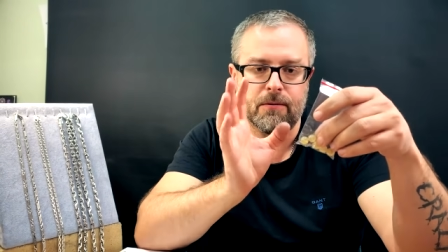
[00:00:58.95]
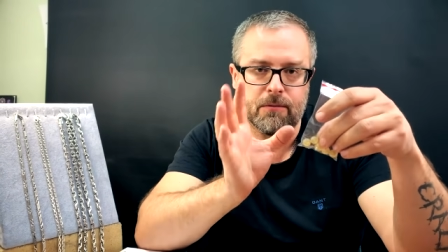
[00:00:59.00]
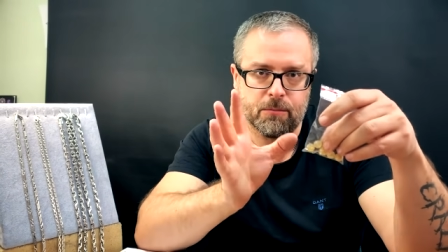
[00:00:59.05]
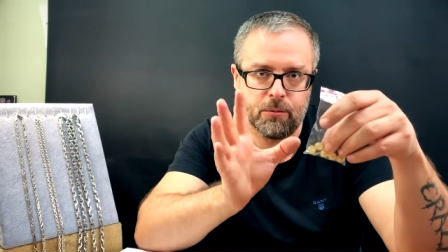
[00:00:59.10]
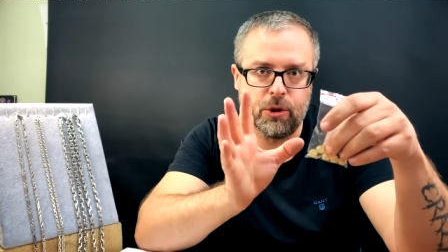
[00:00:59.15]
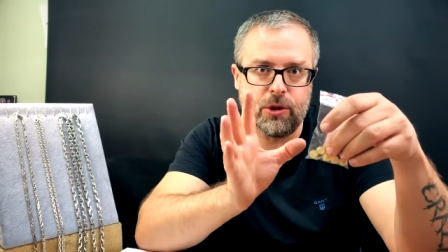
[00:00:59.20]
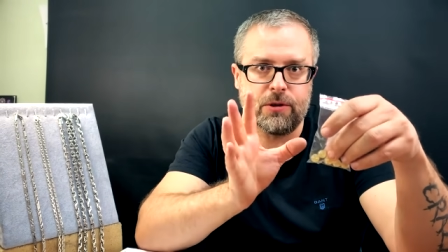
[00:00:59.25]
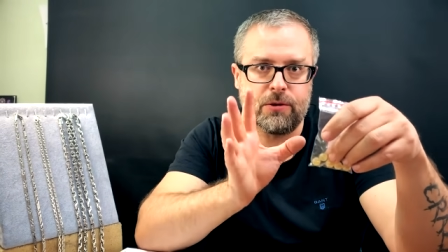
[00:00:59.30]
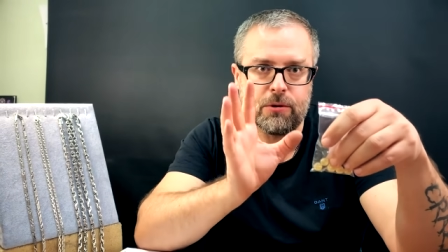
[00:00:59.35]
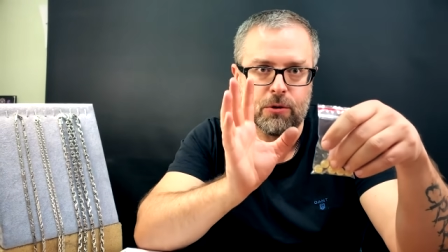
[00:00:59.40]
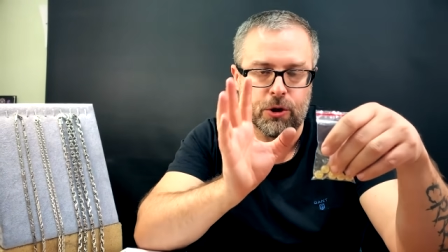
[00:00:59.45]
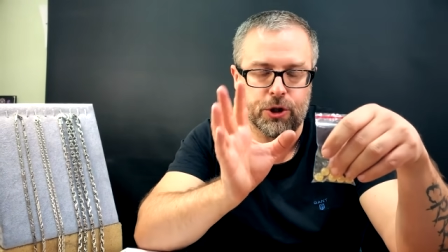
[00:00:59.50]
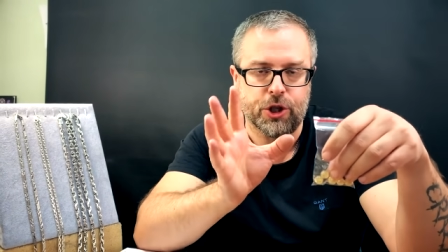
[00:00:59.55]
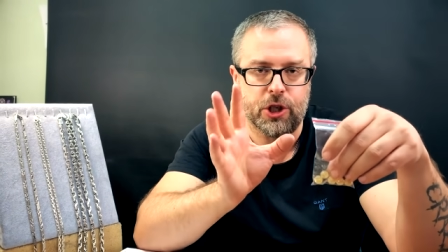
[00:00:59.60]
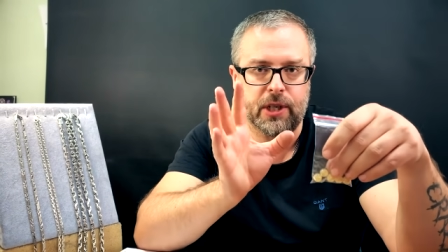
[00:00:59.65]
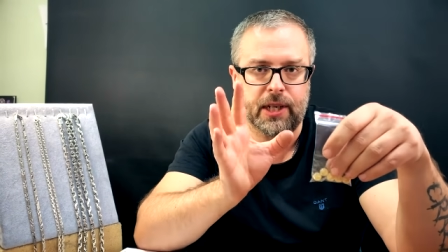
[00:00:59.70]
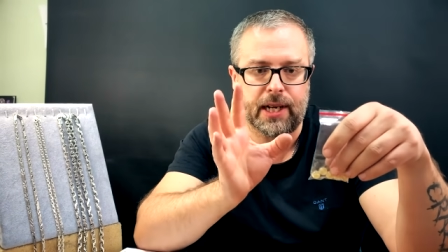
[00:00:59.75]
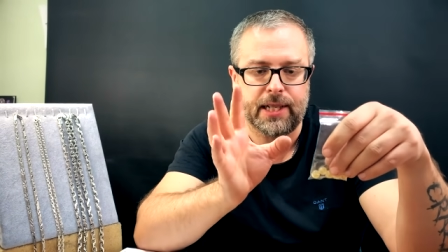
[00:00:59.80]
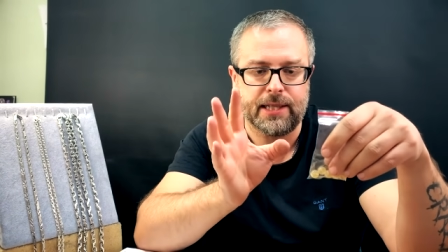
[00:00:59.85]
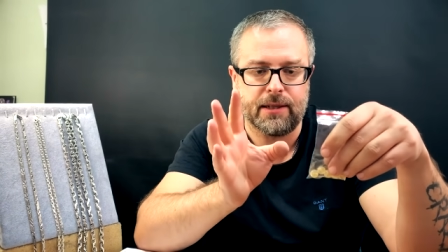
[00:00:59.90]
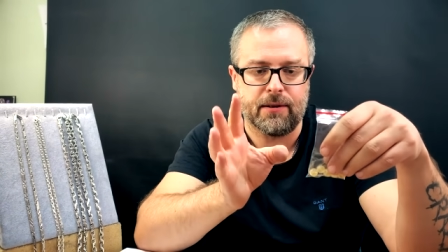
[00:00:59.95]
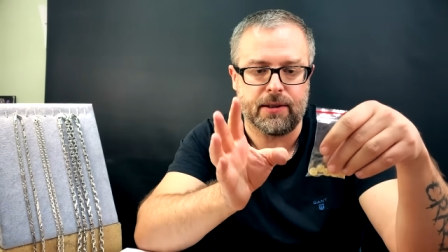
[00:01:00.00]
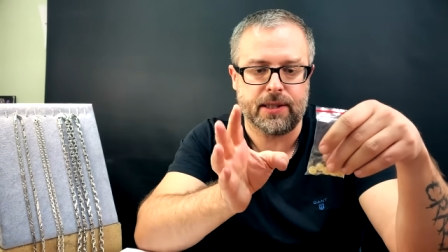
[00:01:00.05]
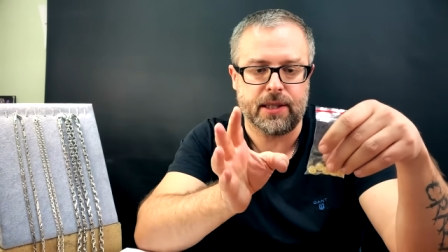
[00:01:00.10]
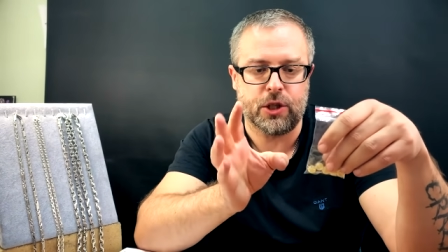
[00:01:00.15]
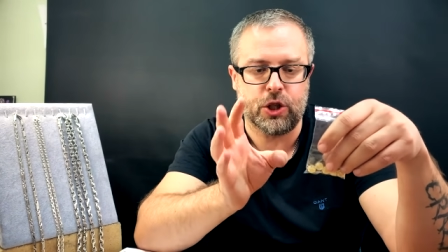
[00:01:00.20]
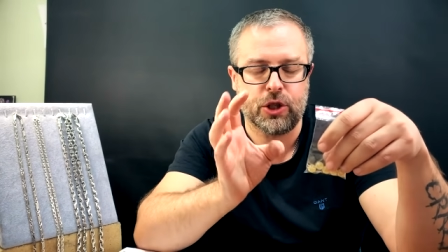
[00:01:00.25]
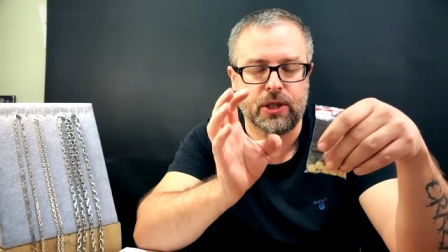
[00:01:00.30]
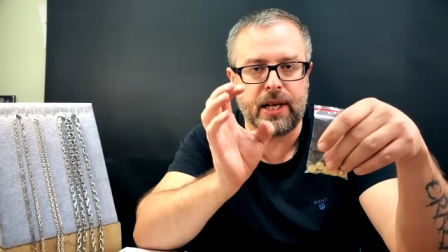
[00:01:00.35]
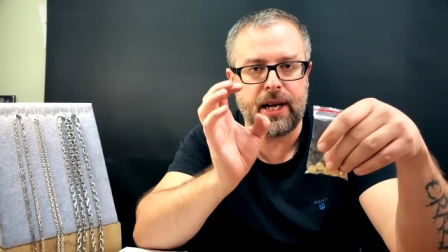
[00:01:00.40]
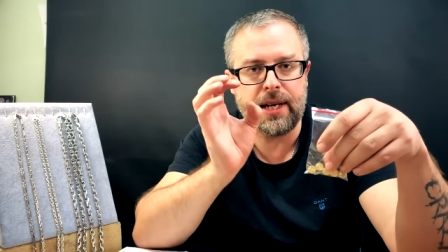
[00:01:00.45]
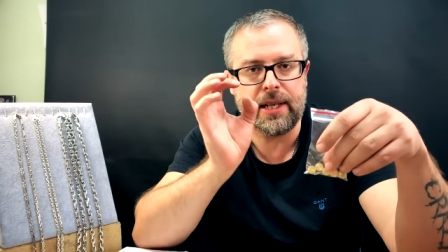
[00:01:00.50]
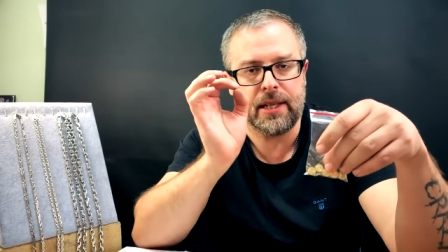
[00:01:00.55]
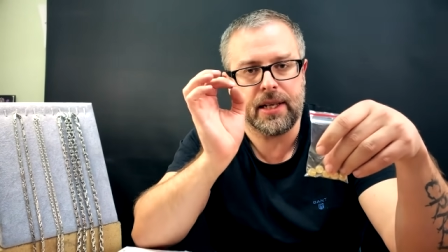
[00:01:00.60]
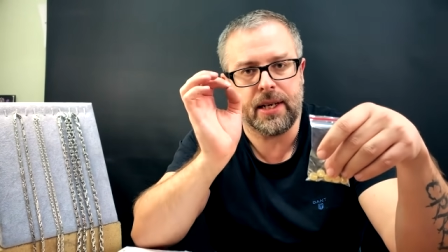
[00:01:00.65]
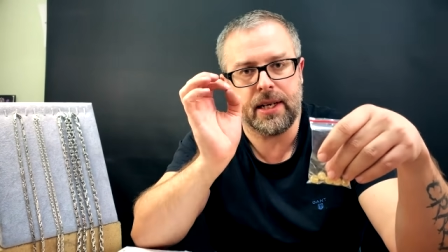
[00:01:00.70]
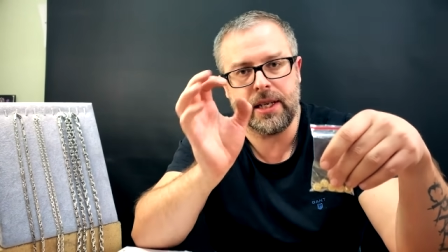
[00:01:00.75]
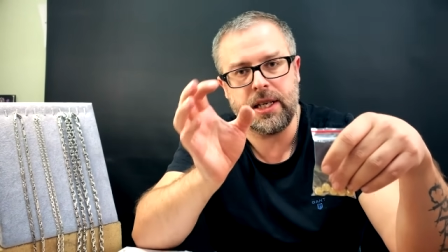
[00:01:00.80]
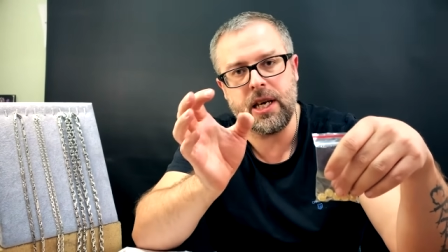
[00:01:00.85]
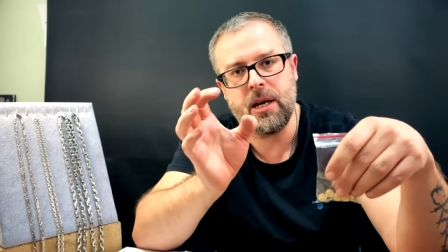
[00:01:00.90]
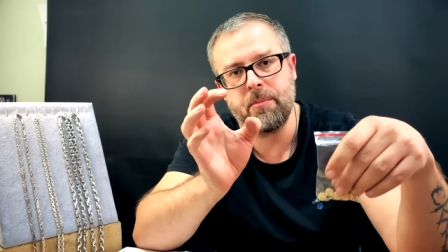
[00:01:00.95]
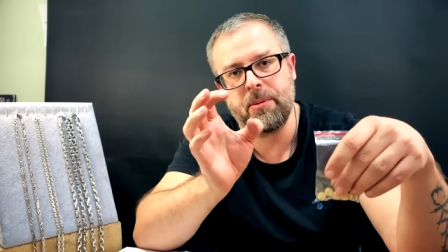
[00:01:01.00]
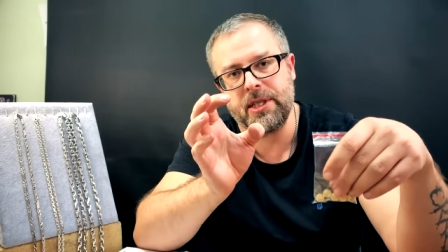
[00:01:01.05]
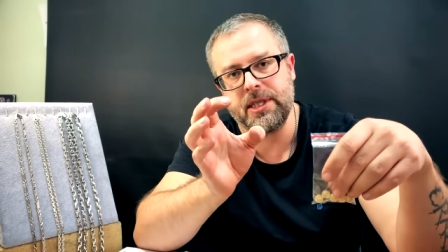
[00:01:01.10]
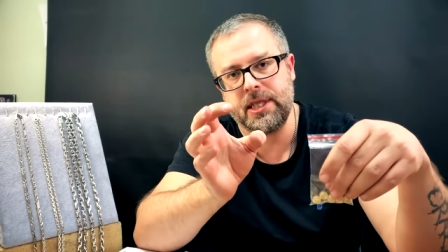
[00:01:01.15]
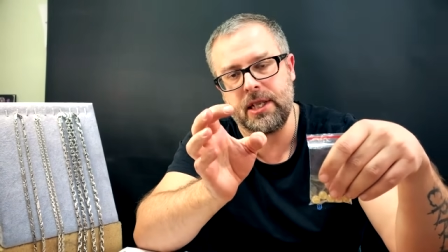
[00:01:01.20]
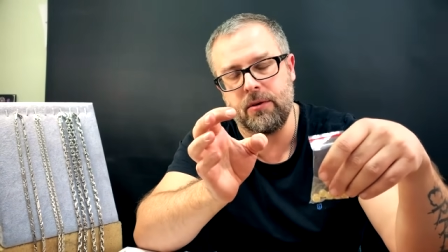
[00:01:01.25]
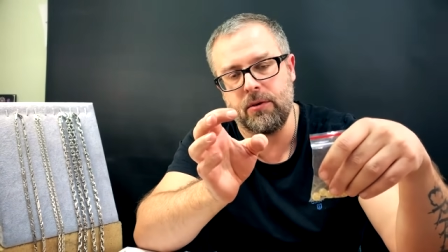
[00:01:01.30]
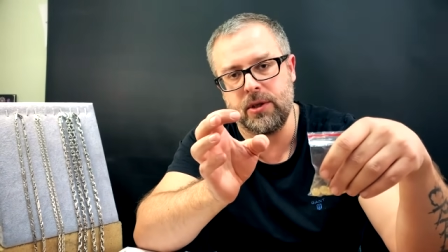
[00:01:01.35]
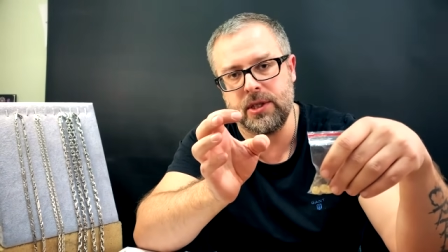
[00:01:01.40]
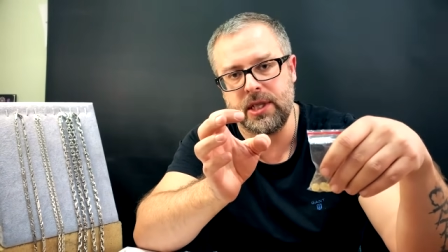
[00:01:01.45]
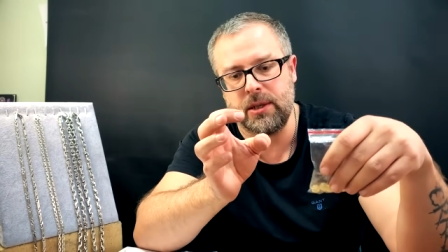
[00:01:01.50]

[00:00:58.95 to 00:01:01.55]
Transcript: будет очень красивое сочетание, и я поставлю